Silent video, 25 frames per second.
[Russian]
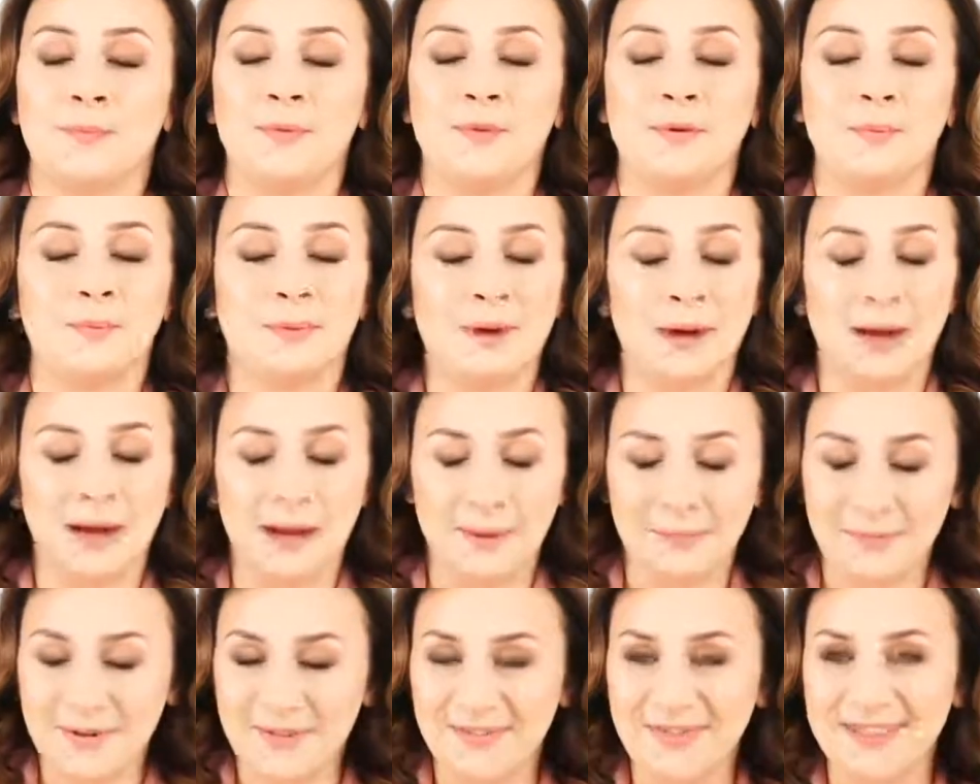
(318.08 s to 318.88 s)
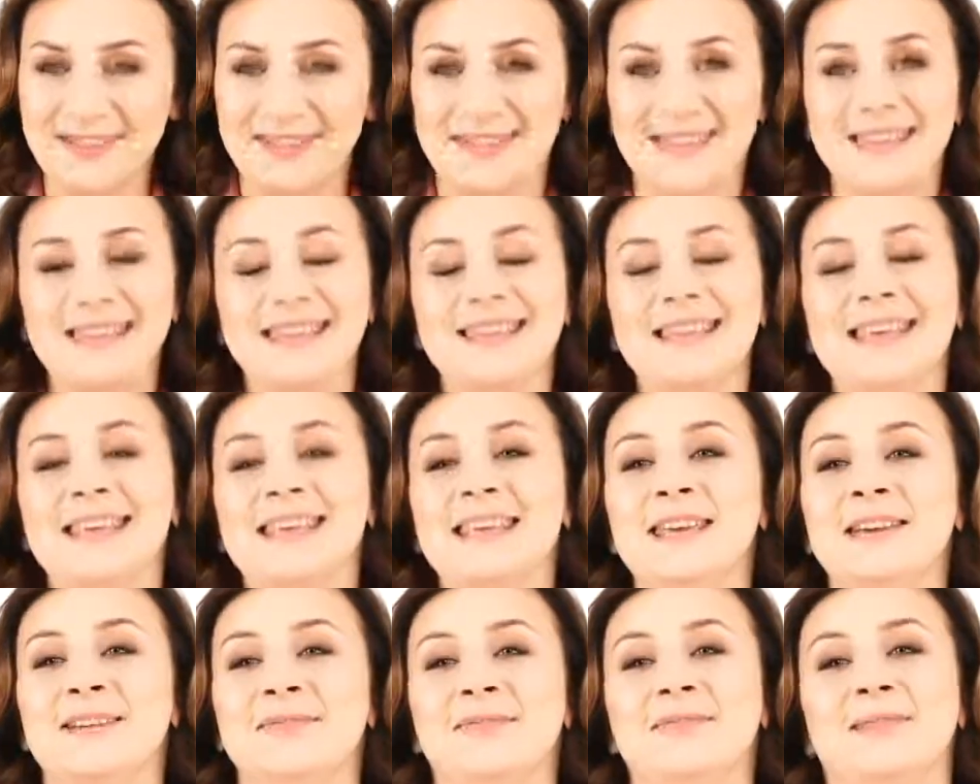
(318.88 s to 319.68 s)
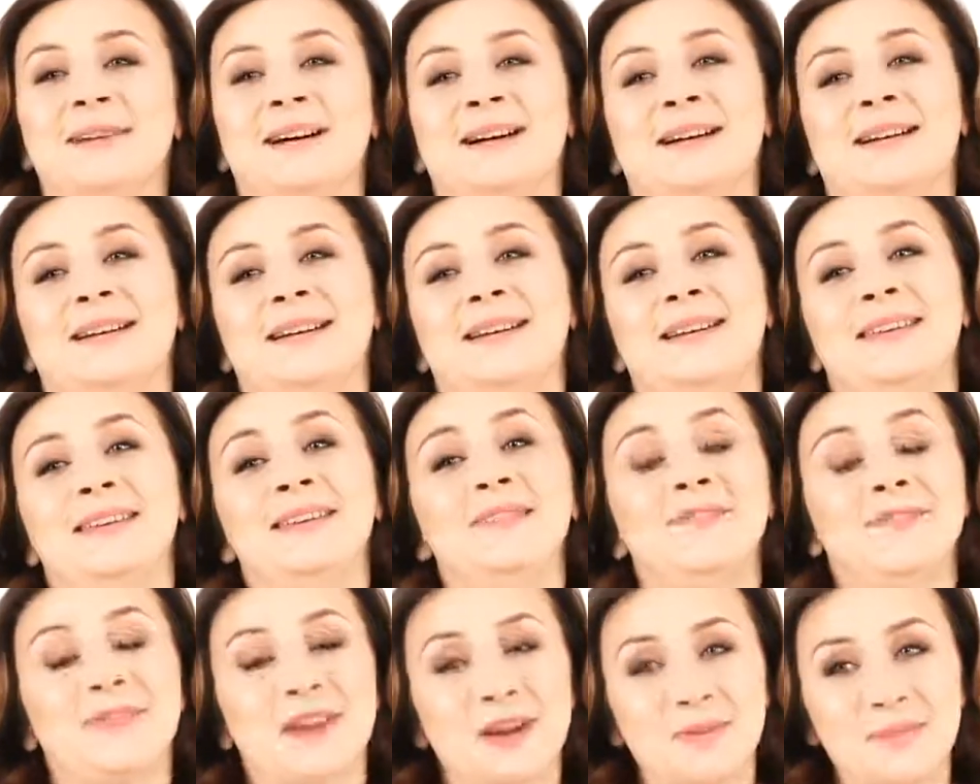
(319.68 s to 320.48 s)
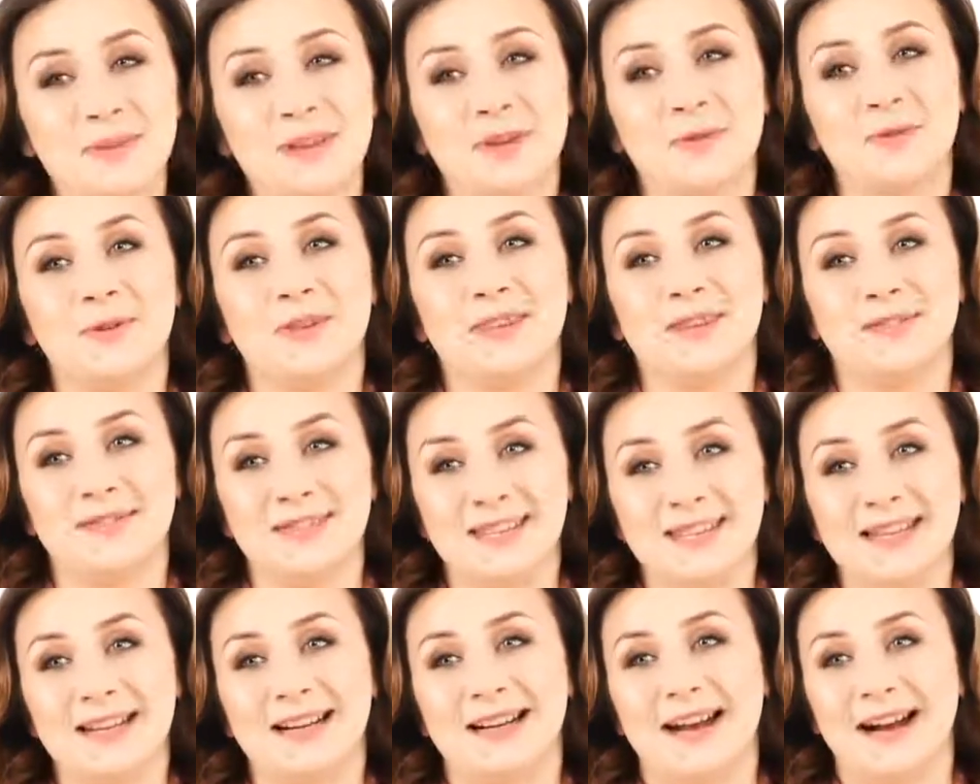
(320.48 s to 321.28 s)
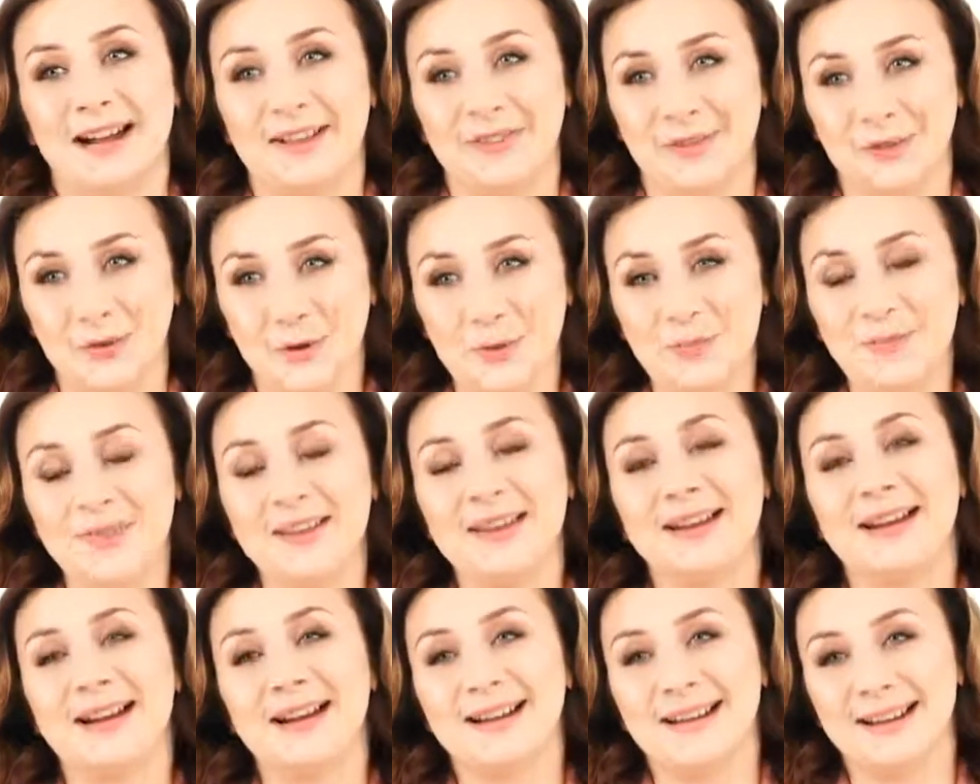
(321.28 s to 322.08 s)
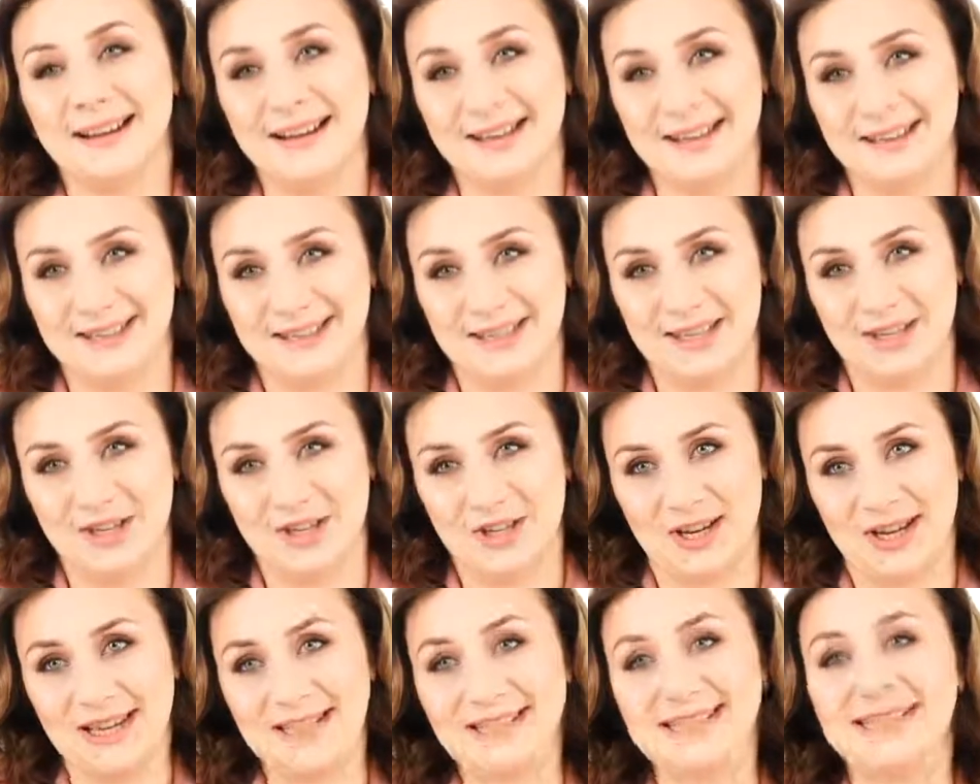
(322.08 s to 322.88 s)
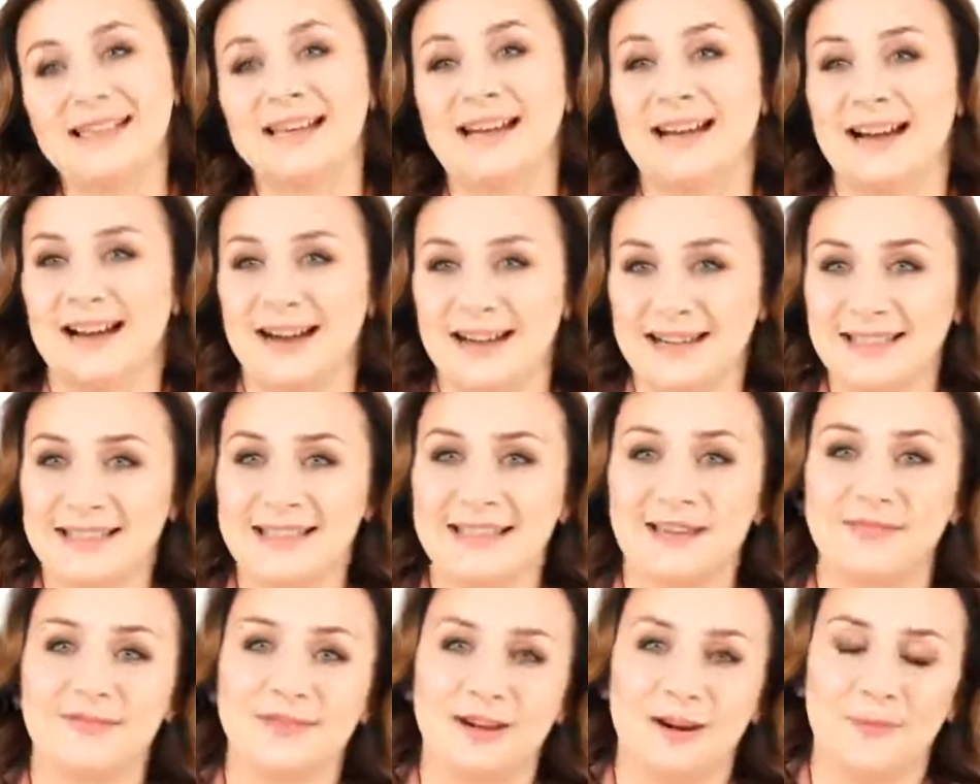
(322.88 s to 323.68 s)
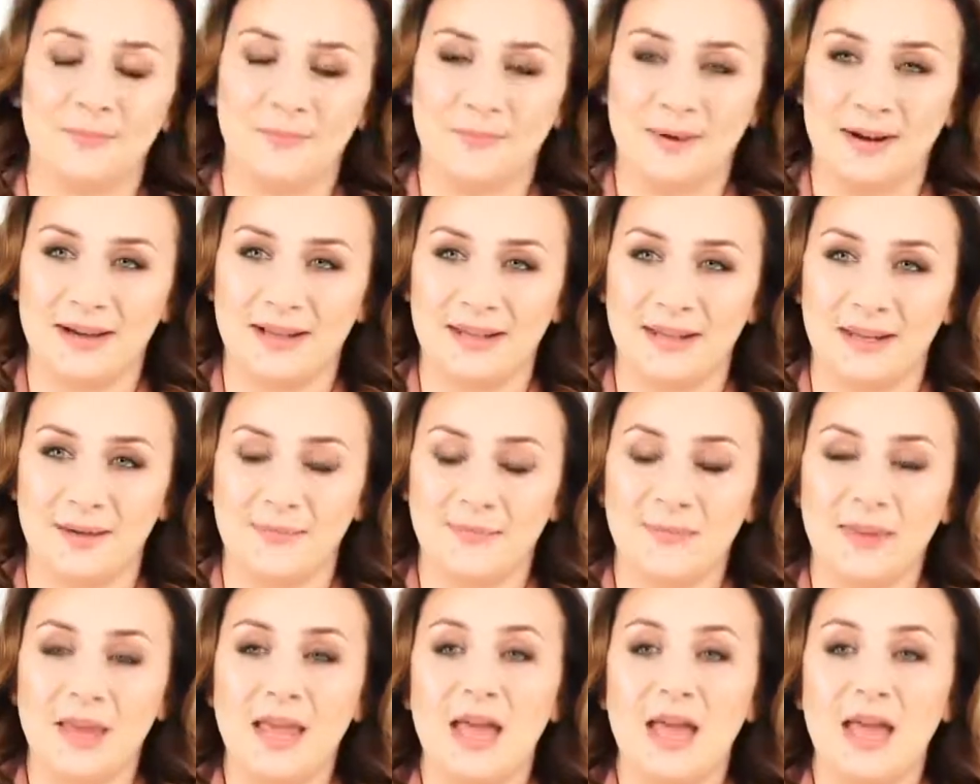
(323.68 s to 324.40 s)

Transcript: э, про, оповестите и э, информируйте всех о том, какая сейчас акция в компании.